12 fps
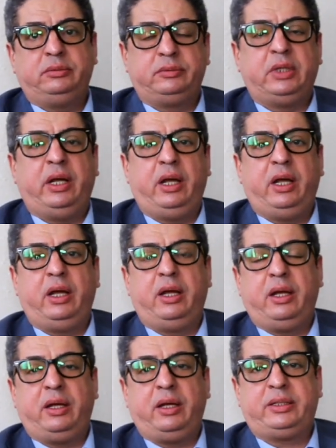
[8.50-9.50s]

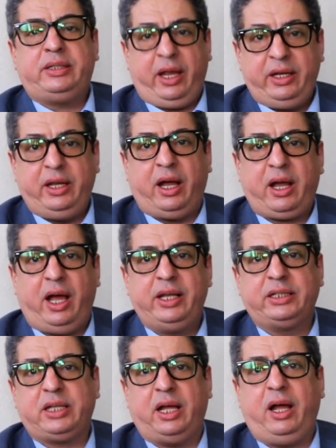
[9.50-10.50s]
آه، تحيه
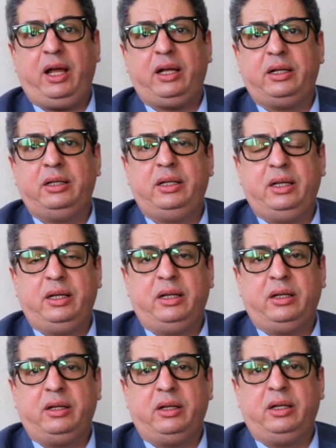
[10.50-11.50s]
خالصه
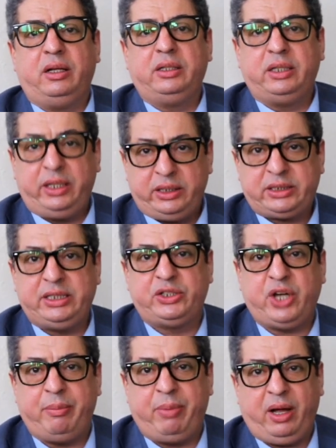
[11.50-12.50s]

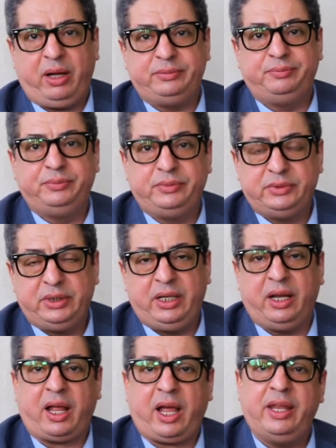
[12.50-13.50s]
الاستجابه
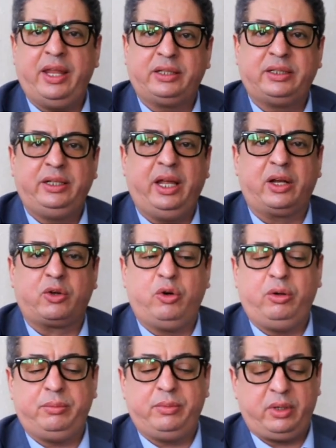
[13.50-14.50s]
ديال القناه
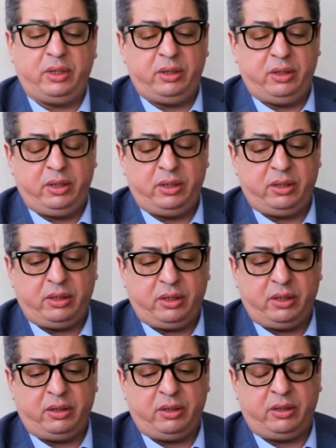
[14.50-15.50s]
ديالكم
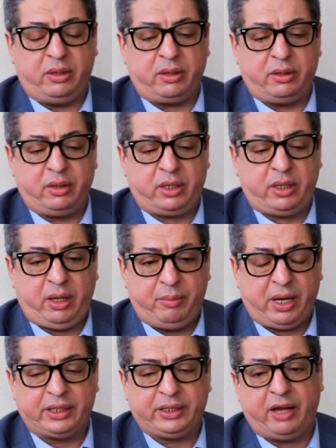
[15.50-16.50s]
آه،
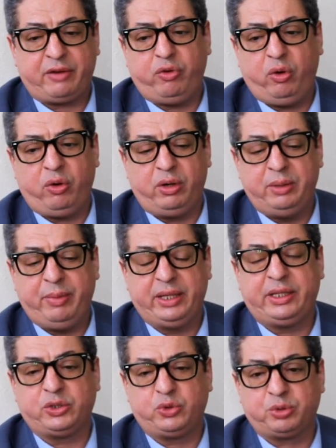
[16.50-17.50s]
كما كتعرفوا
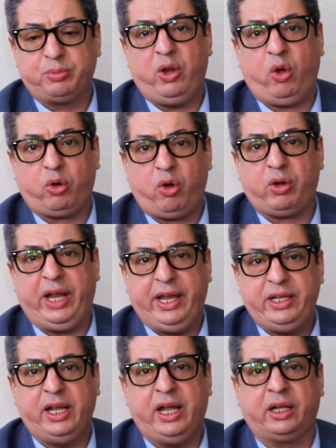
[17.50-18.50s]
الماده جوج من الحقوق
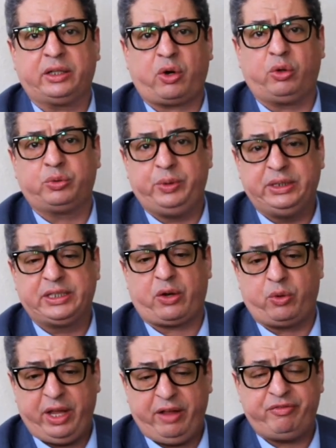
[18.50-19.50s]
العينيه
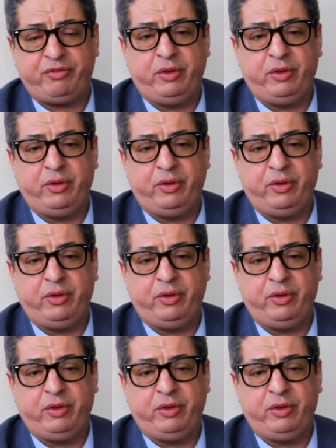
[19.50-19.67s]
3809